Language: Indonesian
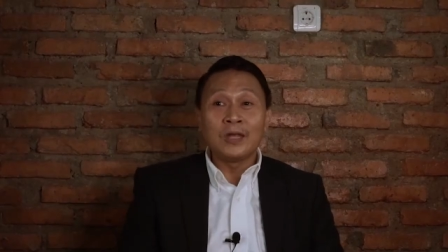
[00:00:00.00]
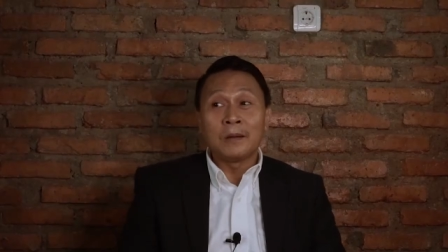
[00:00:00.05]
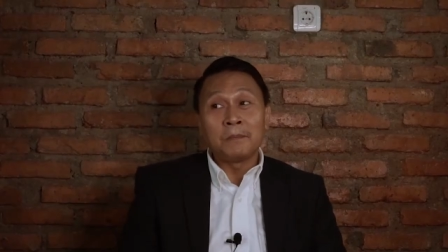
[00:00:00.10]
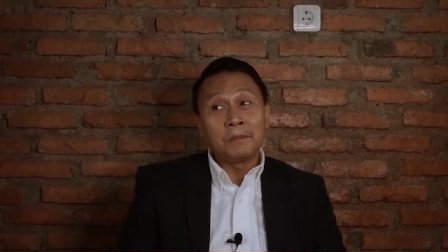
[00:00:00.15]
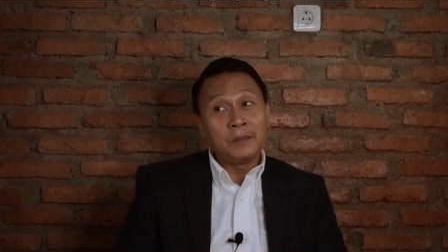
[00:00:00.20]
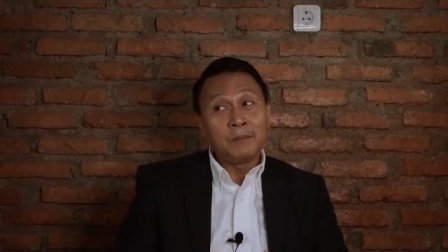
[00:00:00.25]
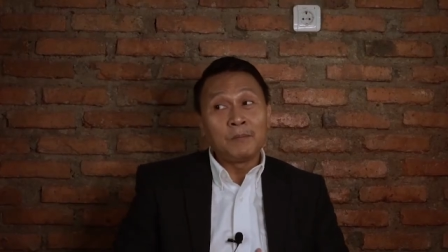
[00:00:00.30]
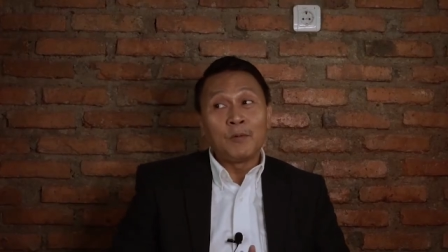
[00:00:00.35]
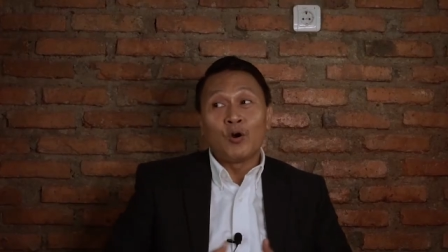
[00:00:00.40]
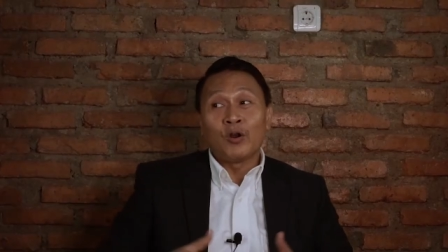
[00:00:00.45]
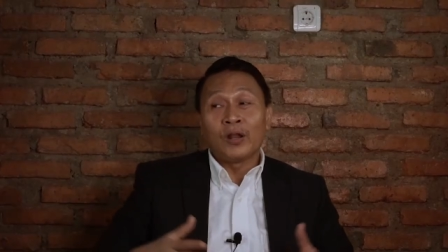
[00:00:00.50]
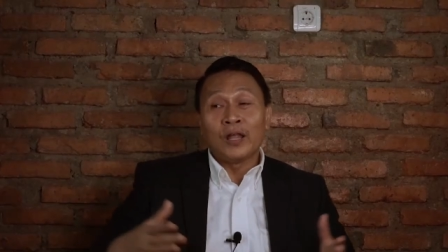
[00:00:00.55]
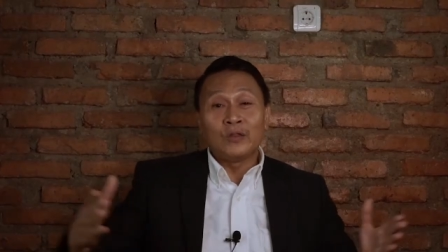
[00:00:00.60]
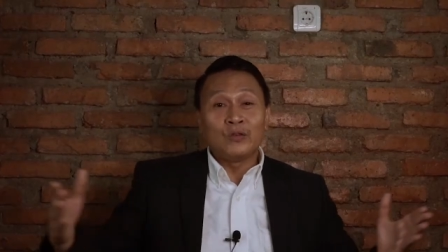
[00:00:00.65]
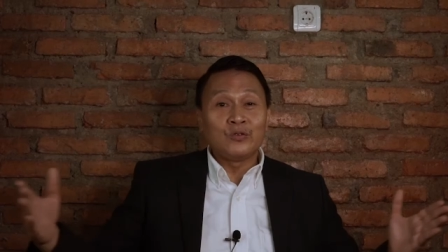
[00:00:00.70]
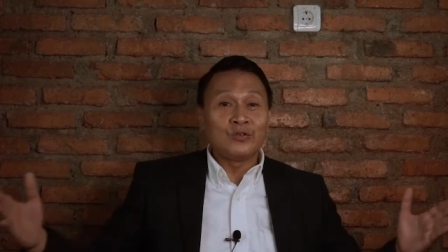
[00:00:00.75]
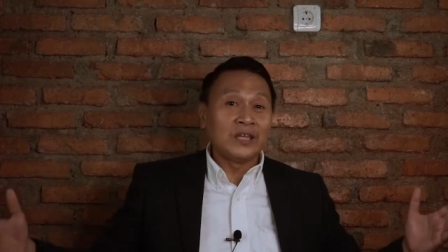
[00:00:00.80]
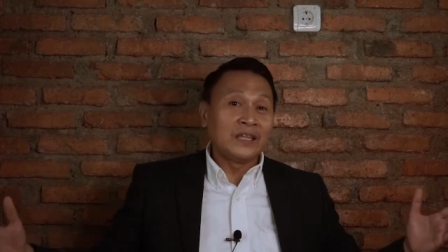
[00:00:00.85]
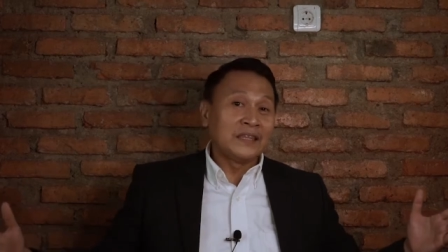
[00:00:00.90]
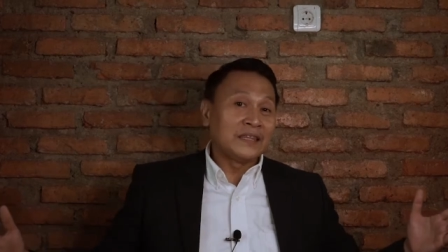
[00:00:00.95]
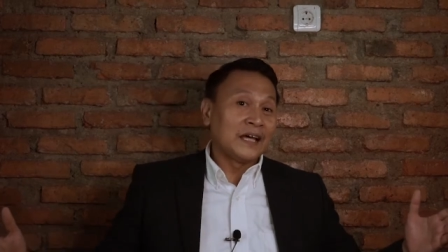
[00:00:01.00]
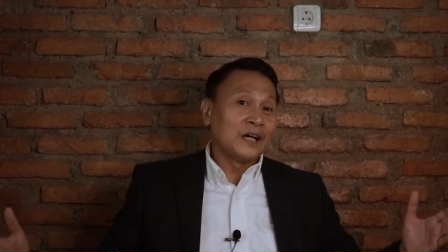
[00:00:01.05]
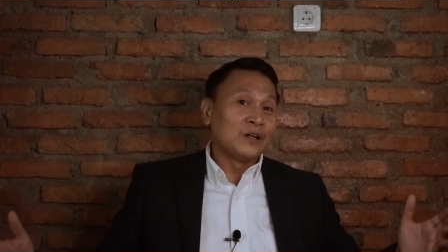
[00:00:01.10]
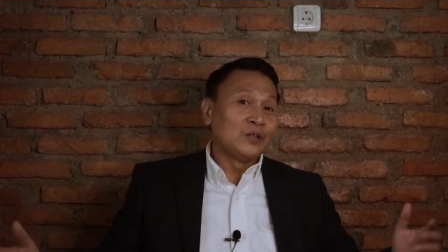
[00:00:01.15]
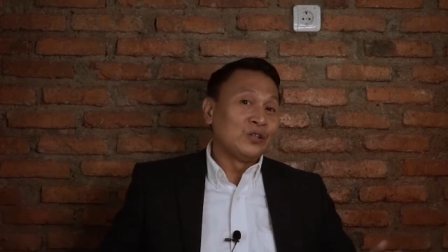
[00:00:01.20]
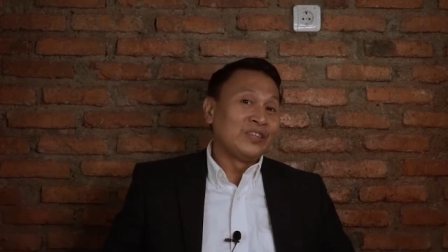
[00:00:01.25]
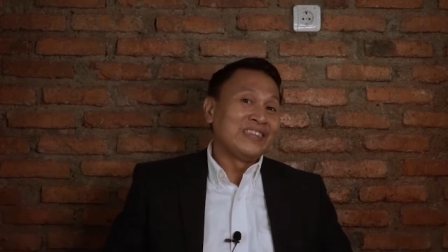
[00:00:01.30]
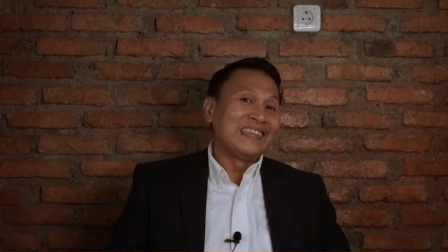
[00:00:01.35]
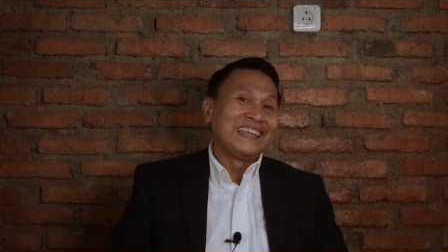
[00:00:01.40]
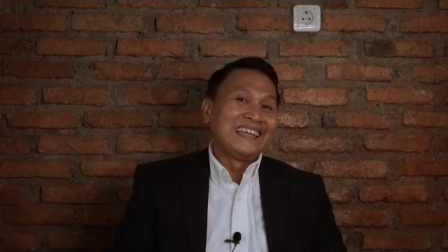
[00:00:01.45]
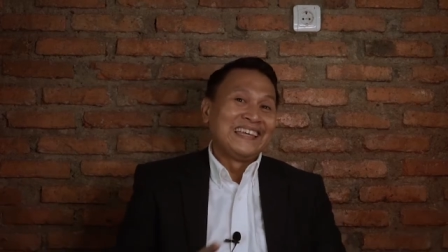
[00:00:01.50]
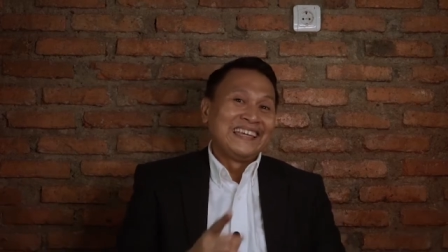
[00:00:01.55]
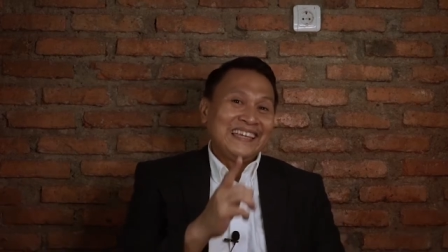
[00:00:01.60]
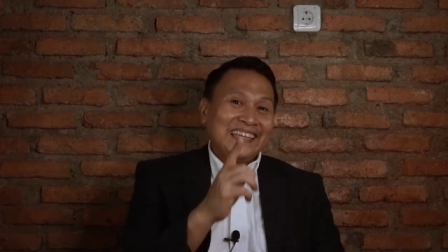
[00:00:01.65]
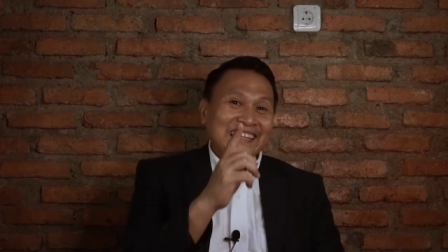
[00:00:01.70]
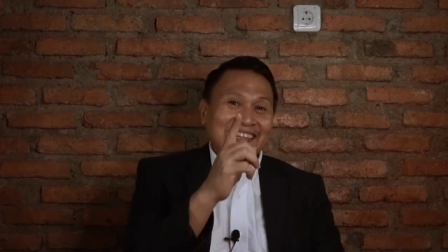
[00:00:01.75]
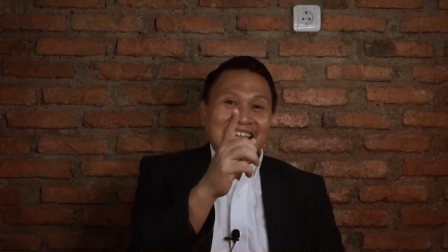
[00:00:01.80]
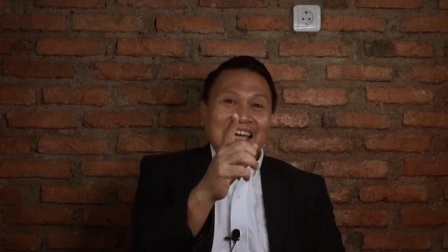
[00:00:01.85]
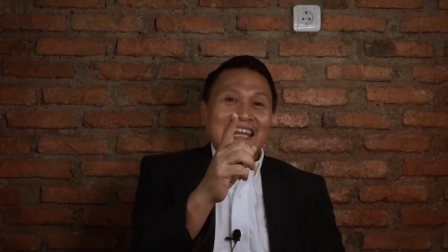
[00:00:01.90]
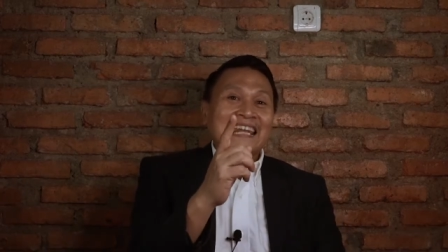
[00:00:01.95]
Tapi mau ratusan tahun,
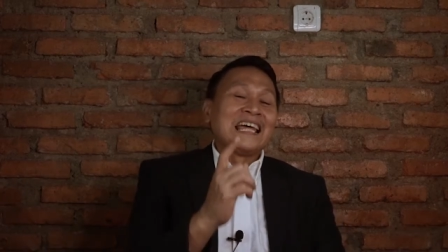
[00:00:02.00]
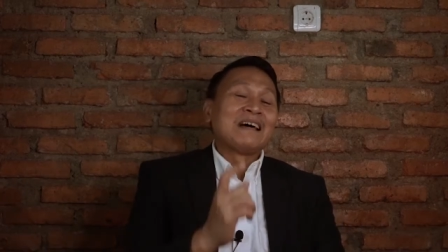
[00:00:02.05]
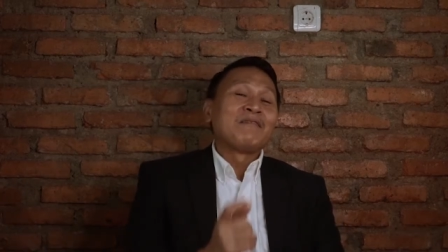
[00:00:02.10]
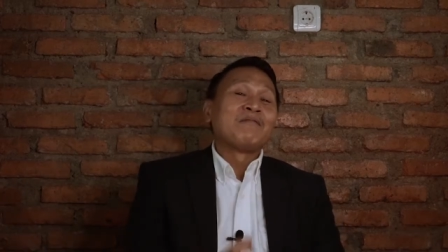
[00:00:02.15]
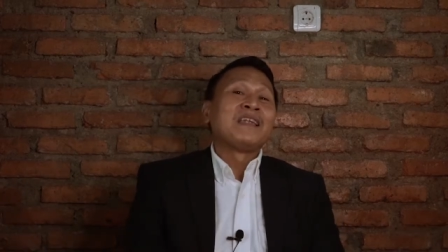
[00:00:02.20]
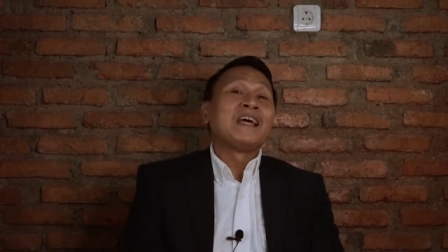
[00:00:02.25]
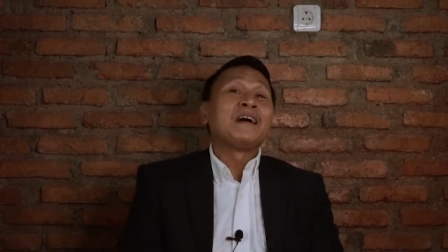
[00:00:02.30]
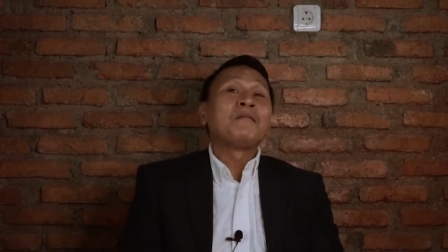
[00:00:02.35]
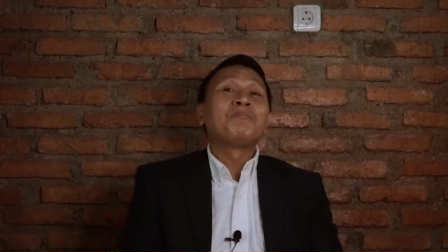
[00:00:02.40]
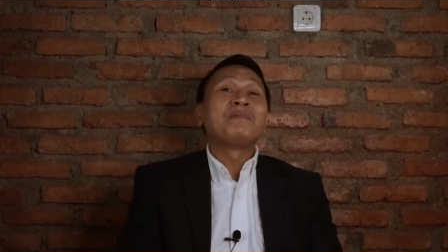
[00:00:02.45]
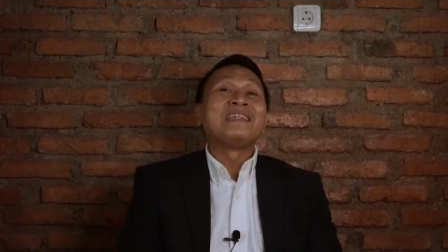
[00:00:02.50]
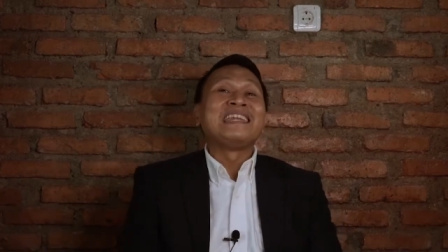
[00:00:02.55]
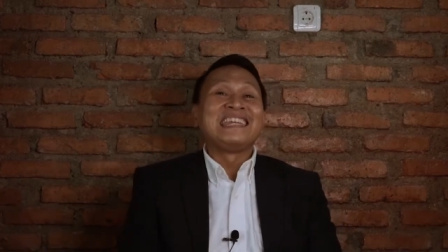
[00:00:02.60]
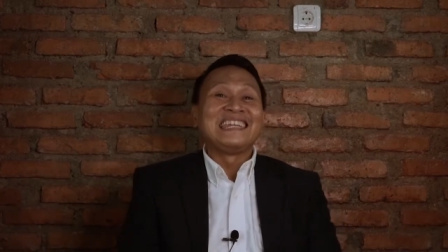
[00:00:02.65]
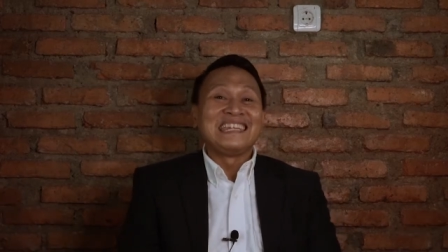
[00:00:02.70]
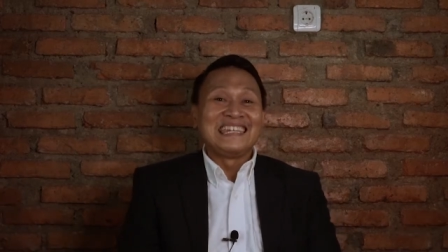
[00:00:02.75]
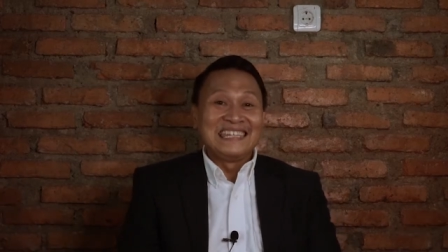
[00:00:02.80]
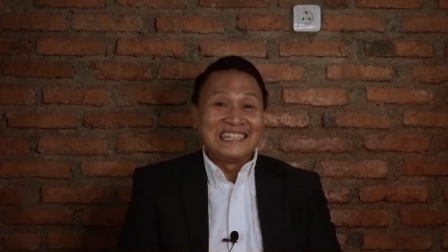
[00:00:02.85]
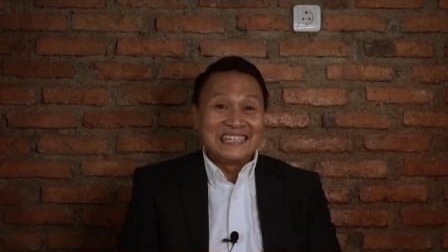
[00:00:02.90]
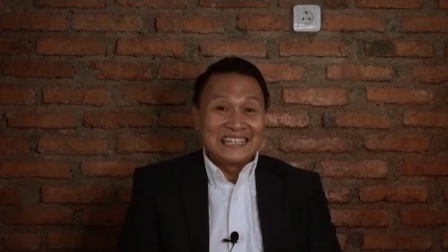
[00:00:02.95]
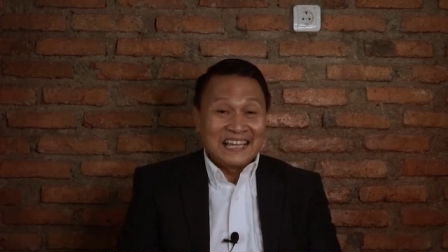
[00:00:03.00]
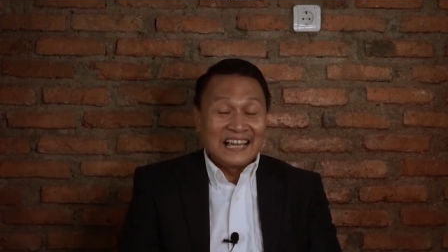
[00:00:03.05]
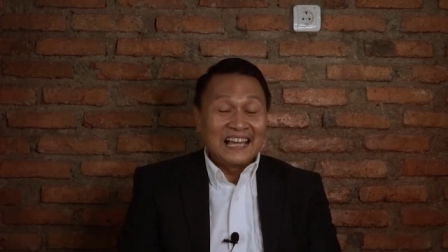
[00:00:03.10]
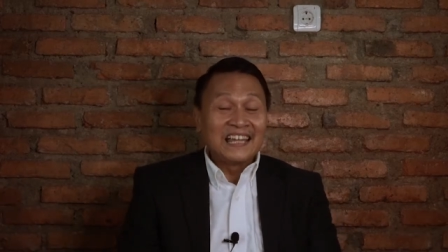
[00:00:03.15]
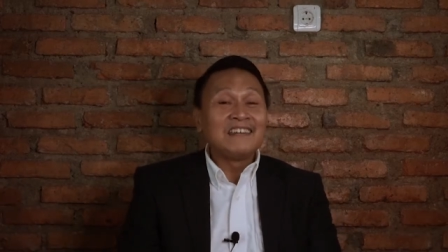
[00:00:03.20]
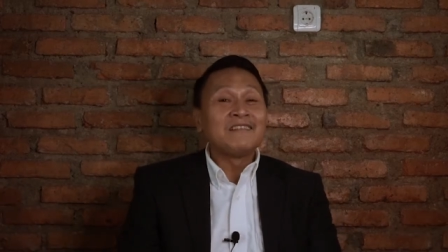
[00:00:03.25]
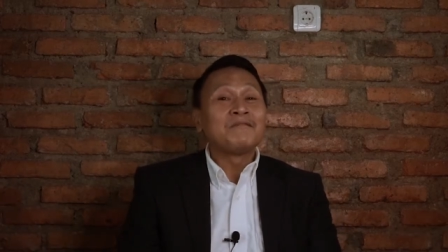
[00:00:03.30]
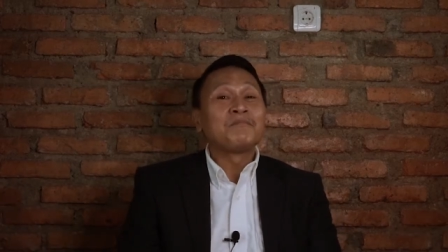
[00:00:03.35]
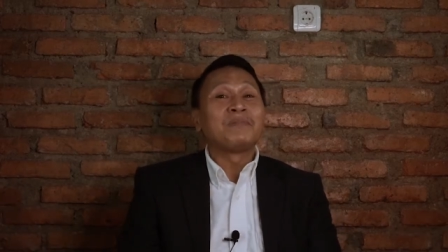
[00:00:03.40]
tanamlah pendidikan,